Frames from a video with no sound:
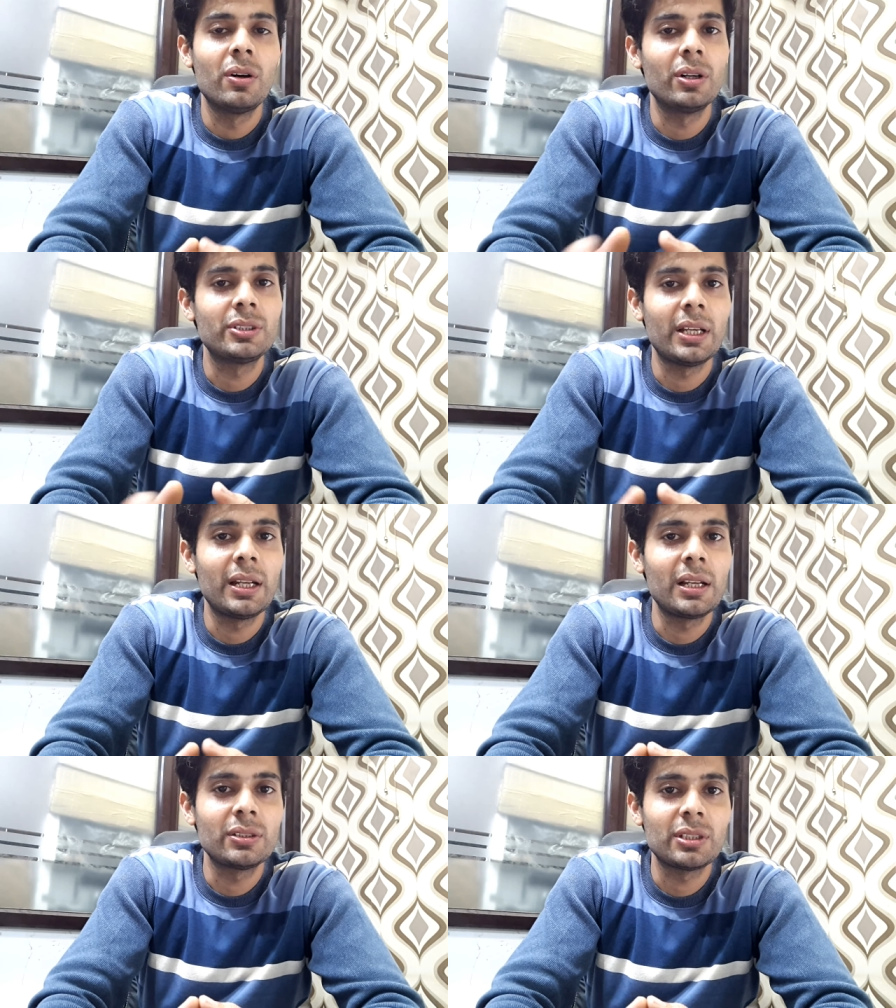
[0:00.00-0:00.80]
और
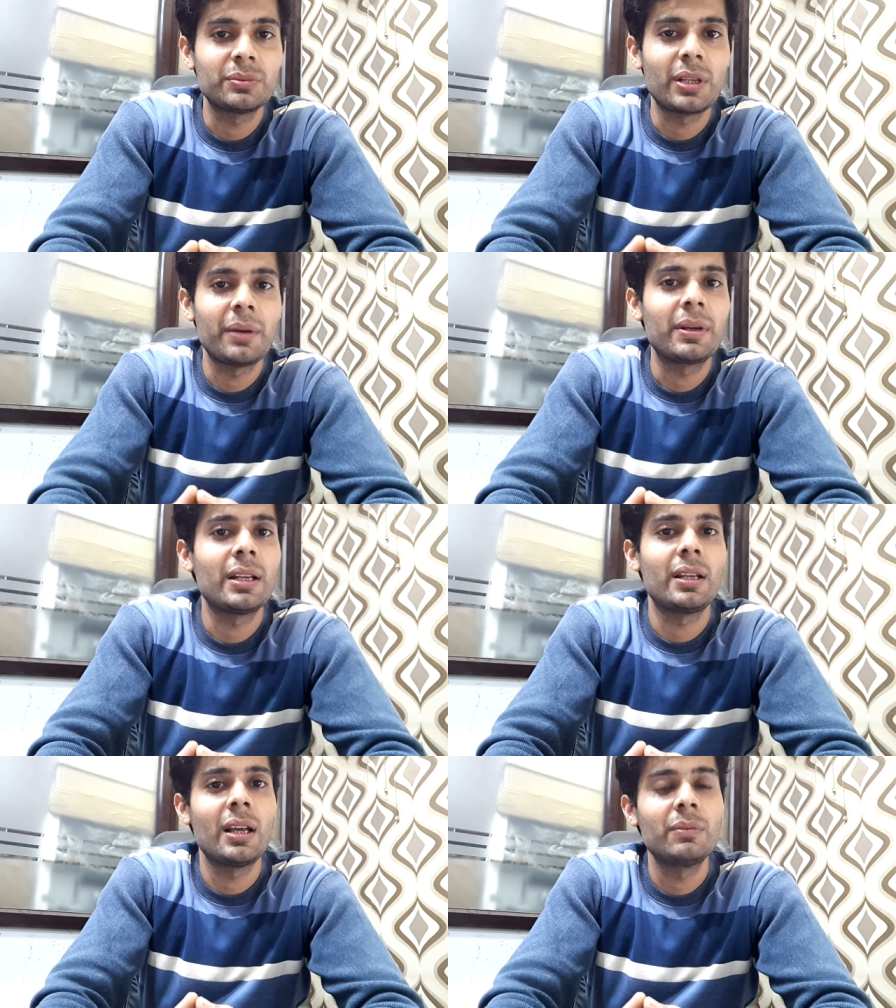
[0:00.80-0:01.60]
चैनल को सब्सक्राइब
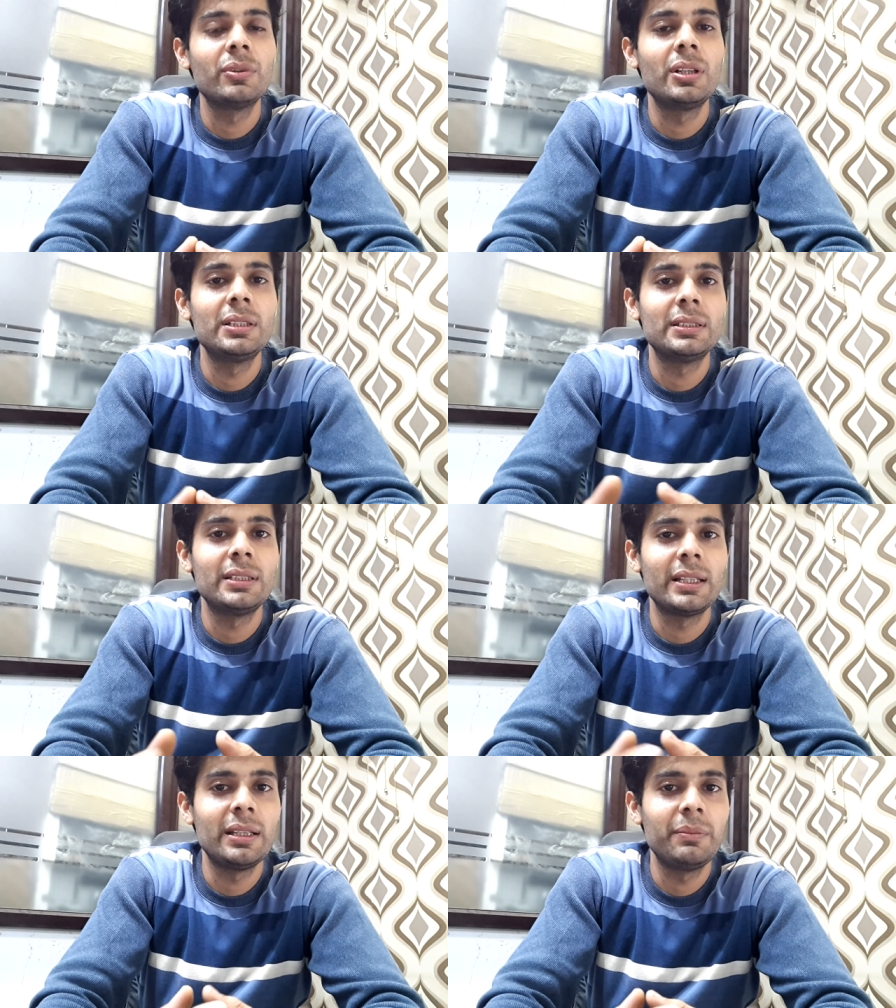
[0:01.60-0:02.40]
करना ना भूलें
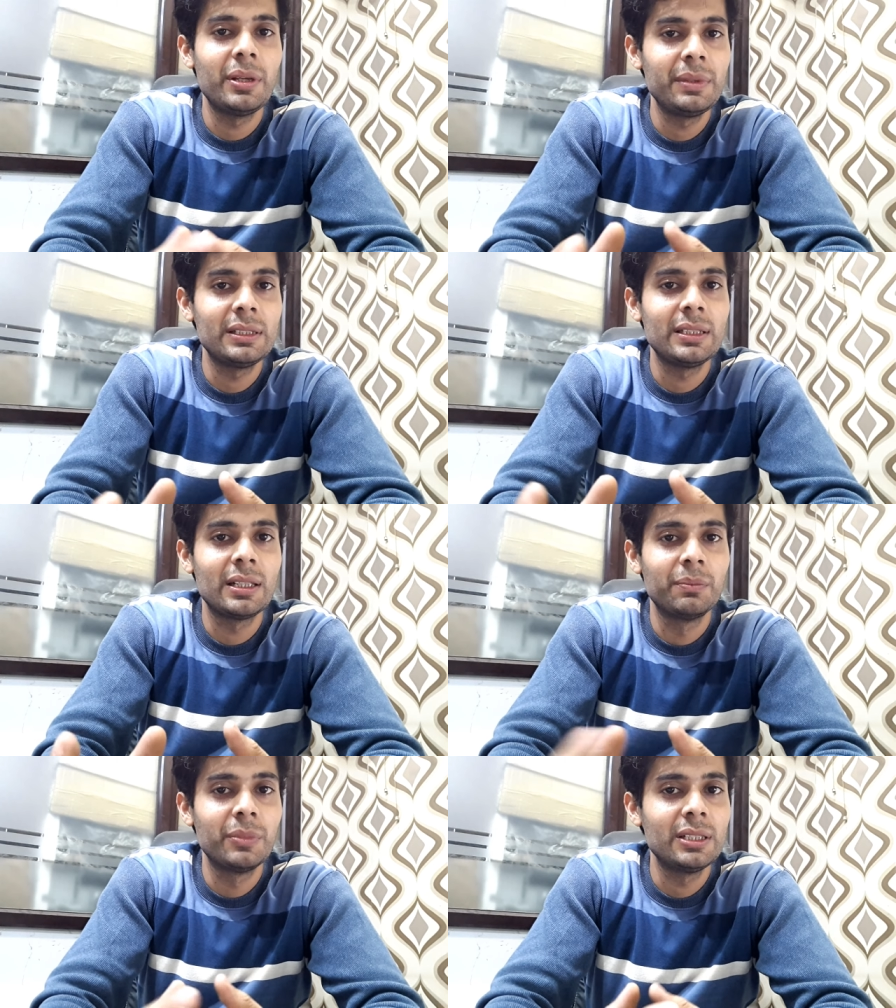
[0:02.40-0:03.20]
जिससे कि
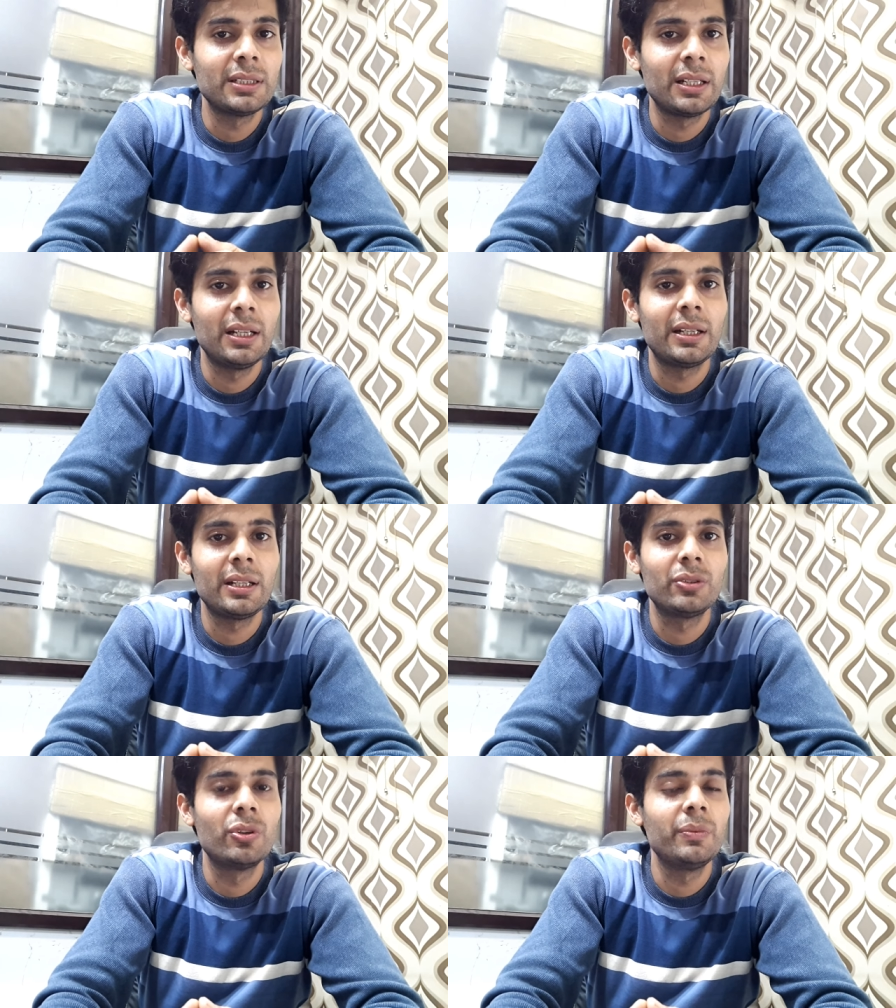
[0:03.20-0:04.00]
बीबीसी कंपनी से
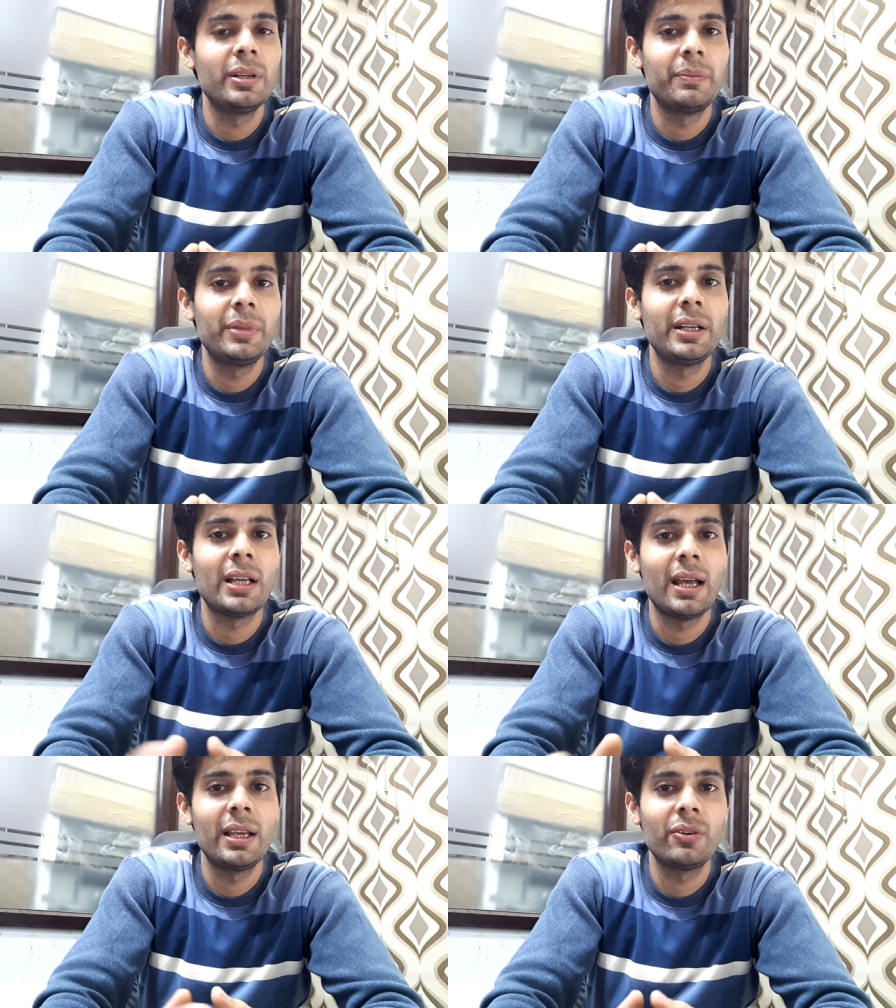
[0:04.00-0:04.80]
रिलेटेड कोई भी
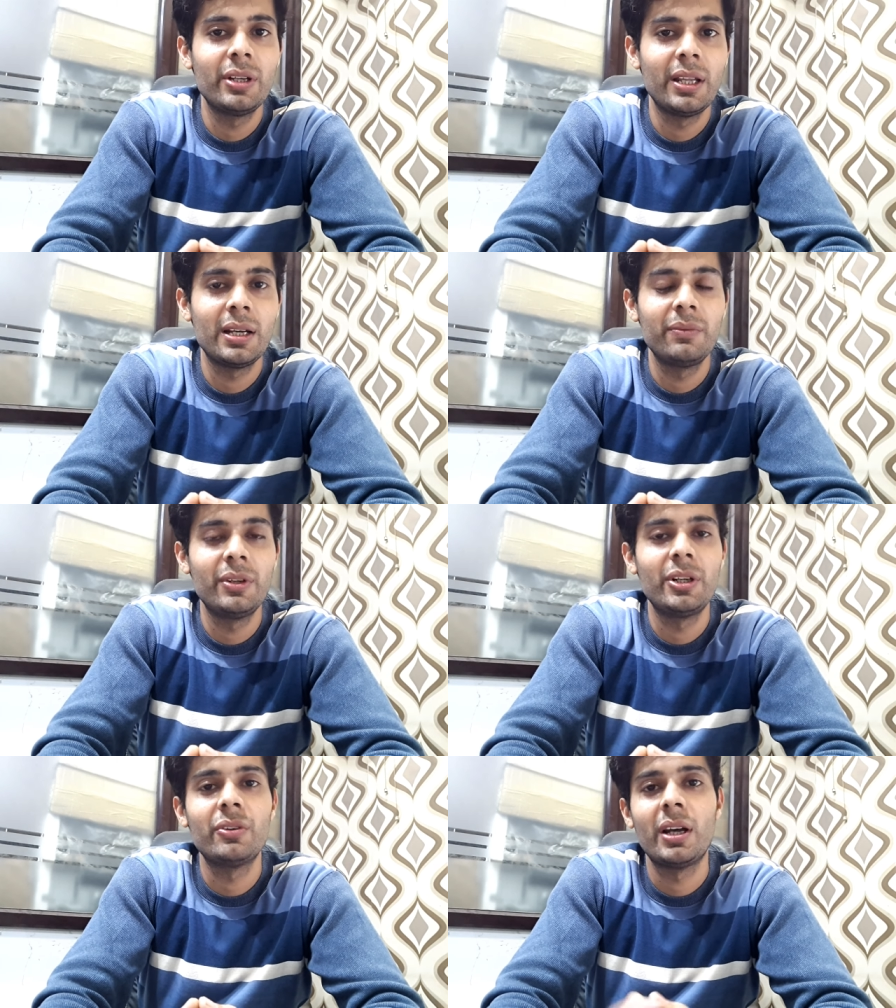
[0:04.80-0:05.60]
अपडेट आए कोई नया
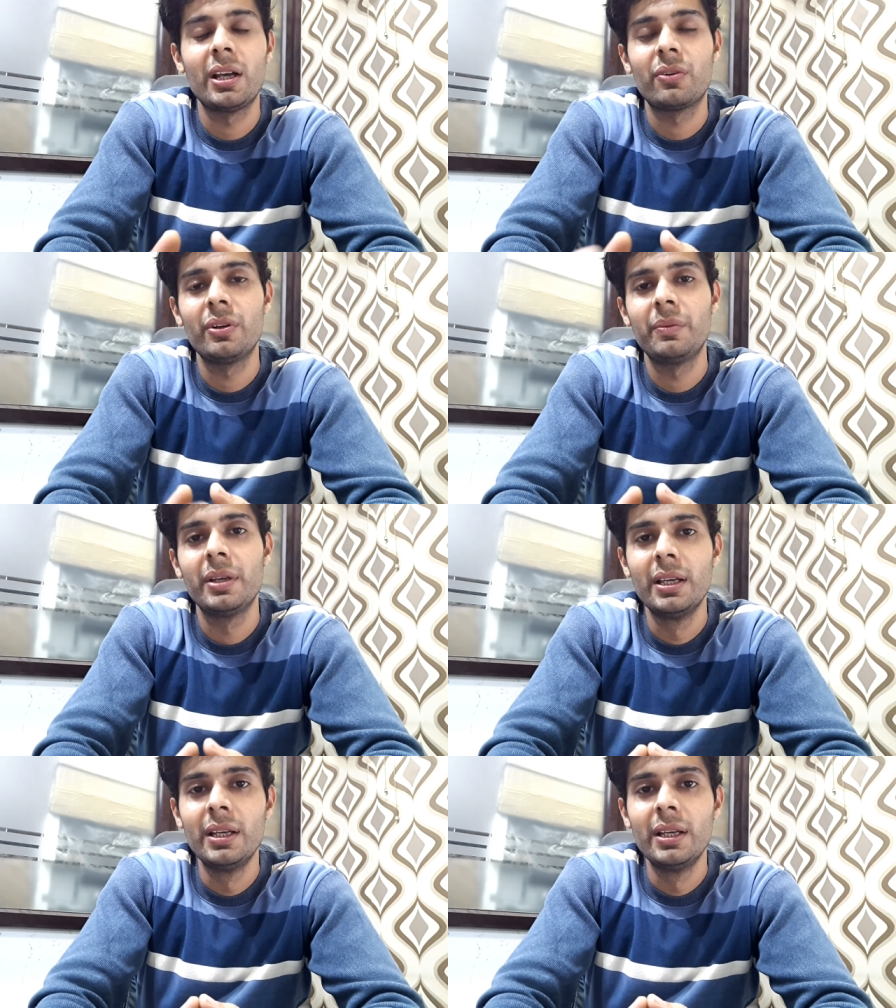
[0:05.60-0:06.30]
वीडियो आए कोई